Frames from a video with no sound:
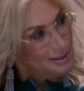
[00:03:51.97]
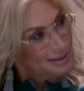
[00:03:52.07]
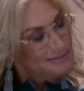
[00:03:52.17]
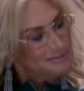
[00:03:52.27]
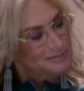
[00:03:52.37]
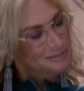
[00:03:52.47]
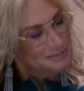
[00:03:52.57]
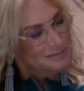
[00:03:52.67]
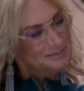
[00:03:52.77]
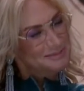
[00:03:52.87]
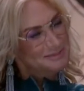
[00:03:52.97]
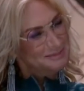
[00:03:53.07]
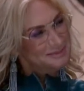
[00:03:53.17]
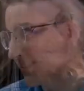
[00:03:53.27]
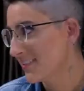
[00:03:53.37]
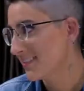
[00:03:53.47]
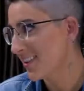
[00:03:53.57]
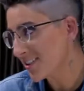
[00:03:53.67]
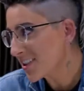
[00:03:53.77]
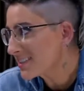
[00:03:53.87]
que ampliar mucho.
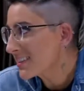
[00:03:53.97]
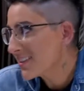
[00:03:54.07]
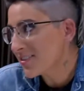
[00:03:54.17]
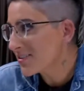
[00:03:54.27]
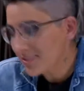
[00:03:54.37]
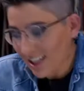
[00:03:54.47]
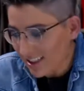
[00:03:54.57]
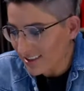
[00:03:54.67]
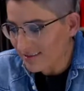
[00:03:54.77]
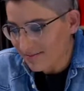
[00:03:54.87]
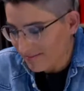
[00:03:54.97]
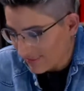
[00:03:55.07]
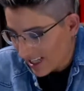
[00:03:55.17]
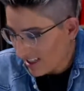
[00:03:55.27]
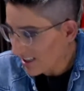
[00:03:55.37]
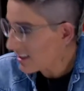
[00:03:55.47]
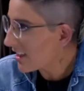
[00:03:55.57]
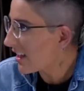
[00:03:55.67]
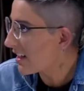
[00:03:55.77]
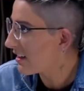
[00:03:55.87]
O sea, si no sale. No, no, no,
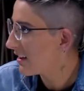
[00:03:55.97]
no,